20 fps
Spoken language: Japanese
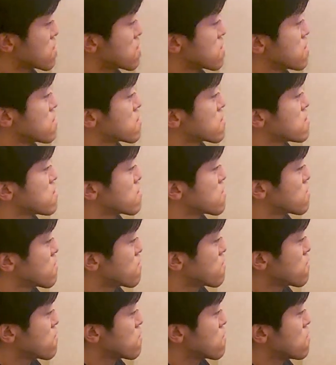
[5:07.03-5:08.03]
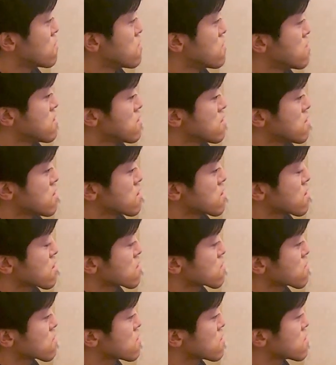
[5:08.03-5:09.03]
んですけれども比較
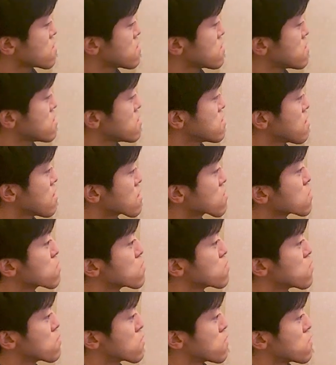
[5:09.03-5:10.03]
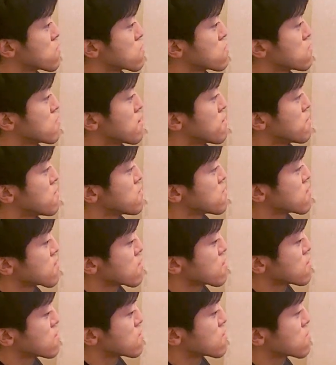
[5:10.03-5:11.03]
的後の曲は
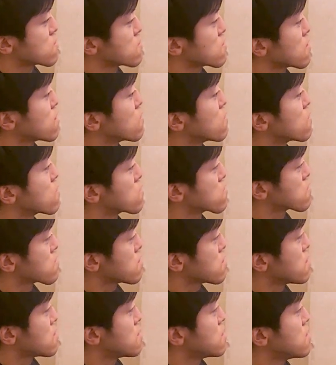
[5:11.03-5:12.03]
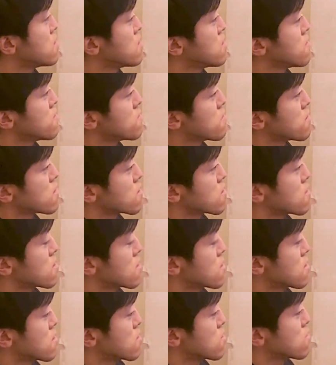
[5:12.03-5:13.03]
短い曲が多くてま
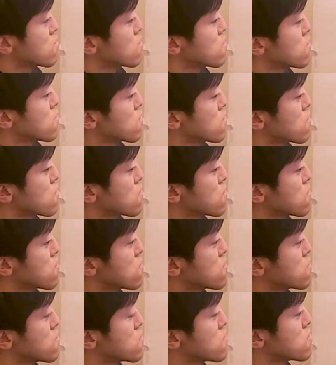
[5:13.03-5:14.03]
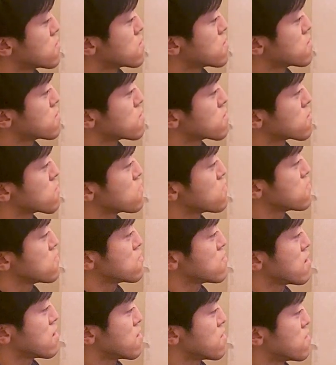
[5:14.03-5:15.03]
ああの途
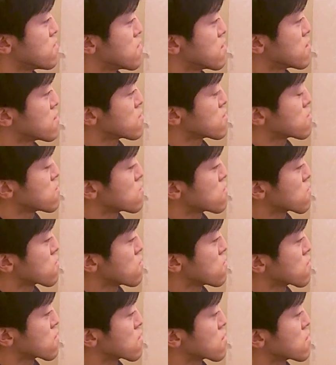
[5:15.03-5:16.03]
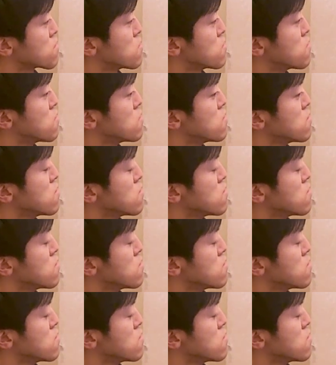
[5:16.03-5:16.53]
中でフランスの国歌の